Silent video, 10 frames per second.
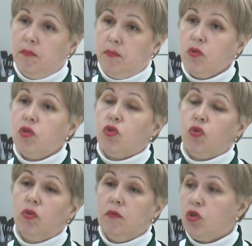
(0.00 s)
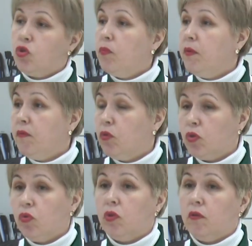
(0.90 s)
Просто чтобы его
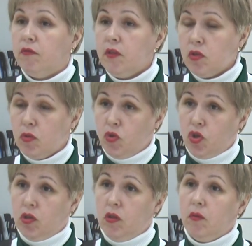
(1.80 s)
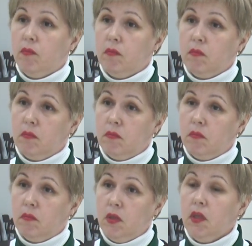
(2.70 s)
кто-то выслушал
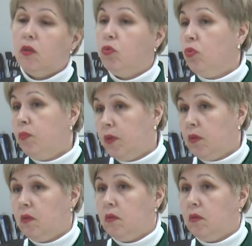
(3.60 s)
и одобрил.